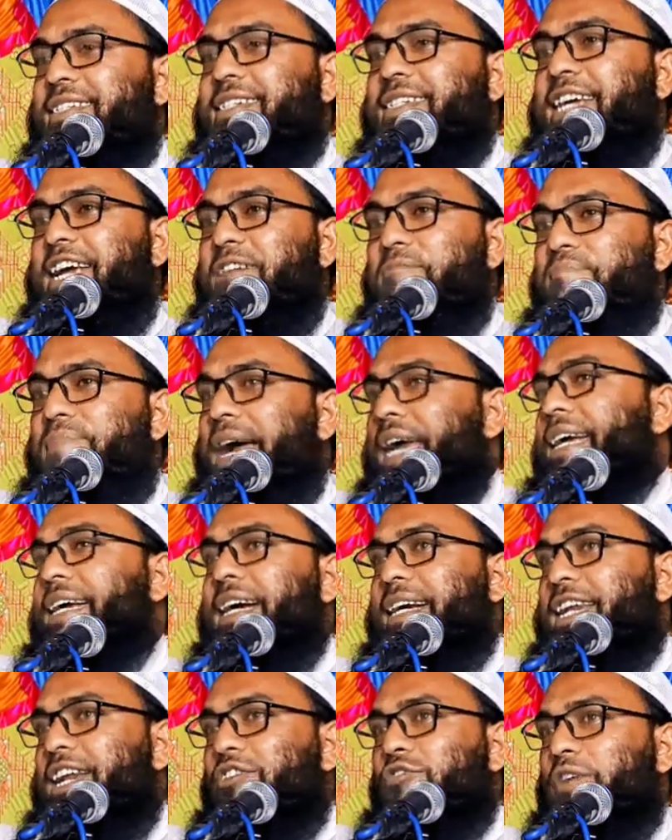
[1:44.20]
সেই
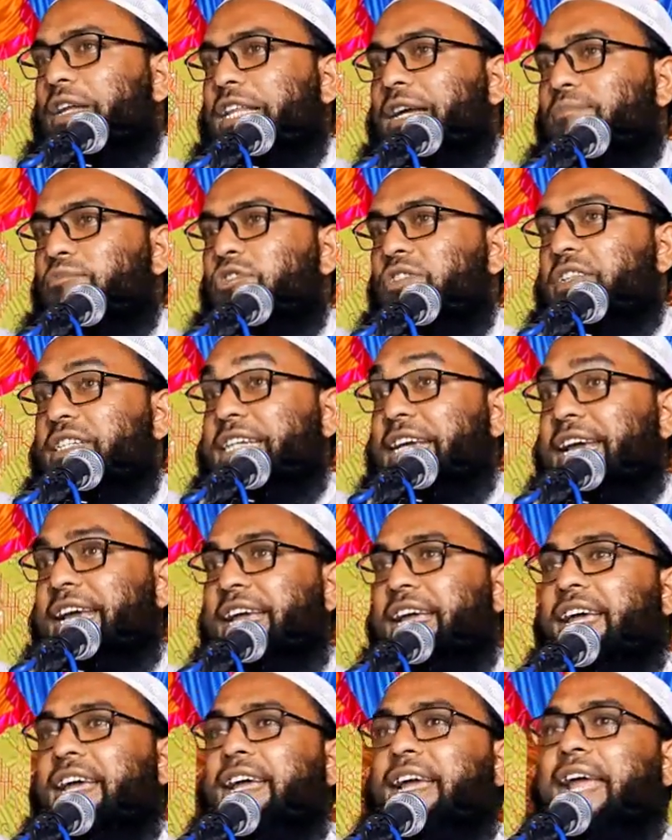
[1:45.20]
ব্যাখ্যাটার কথা বলছি
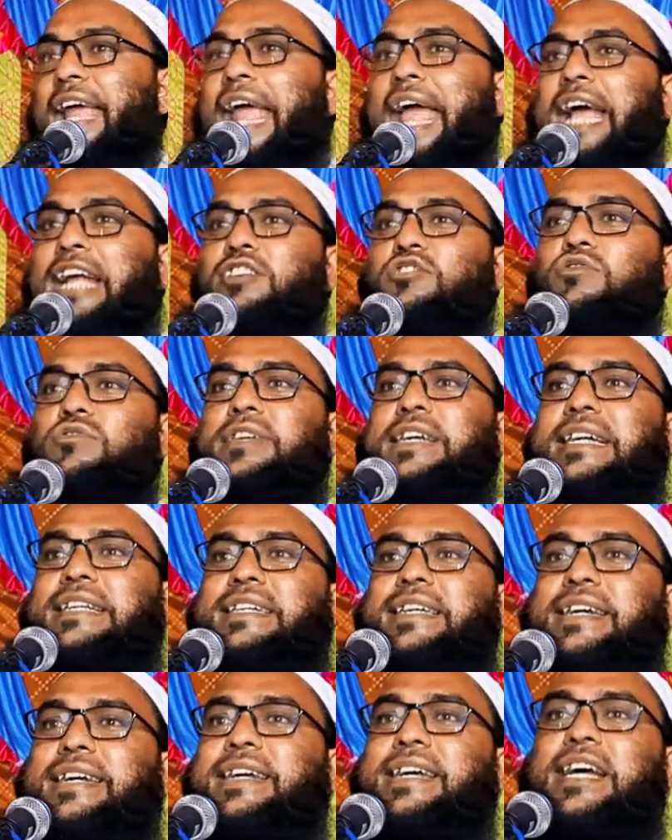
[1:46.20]
একজনকে
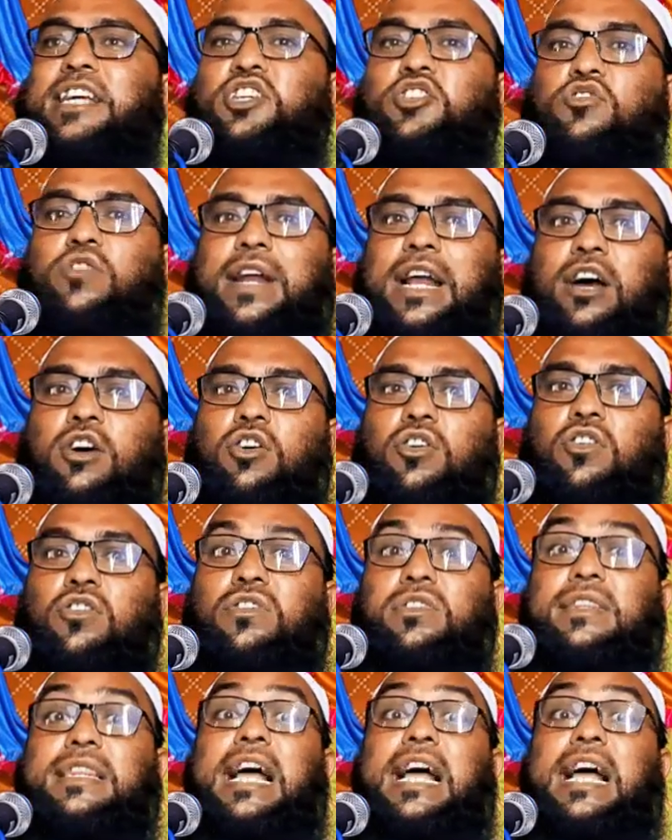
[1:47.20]
জিজ্ঞেস করা হলো